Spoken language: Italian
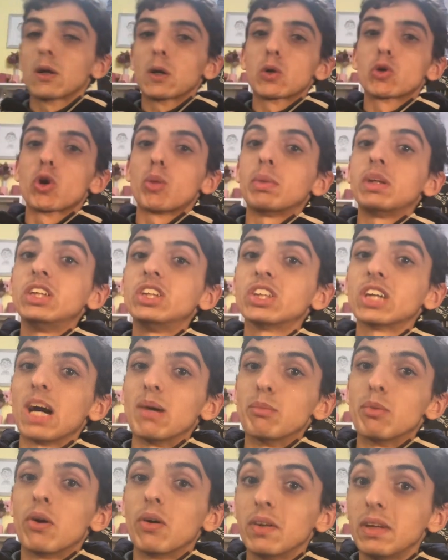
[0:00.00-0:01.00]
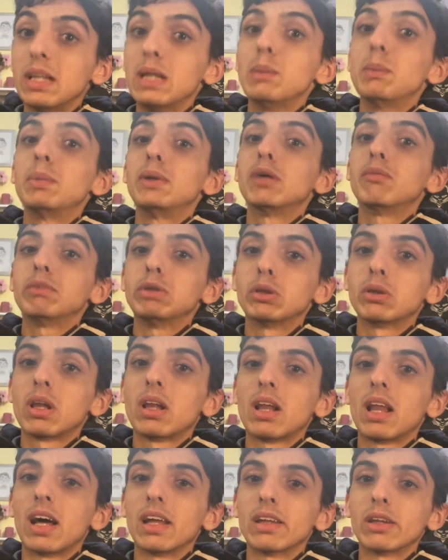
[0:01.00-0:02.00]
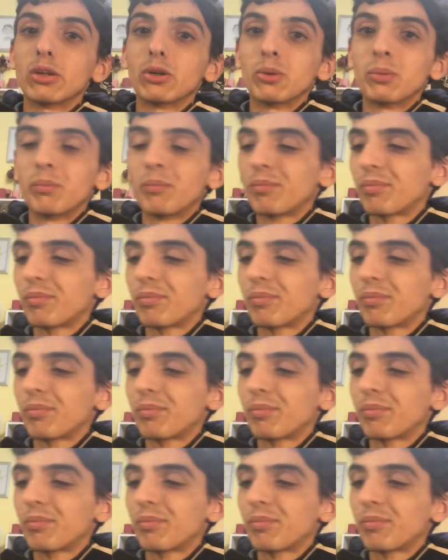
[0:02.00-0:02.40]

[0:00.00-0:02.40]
Cominciamo il primo video dell'anno.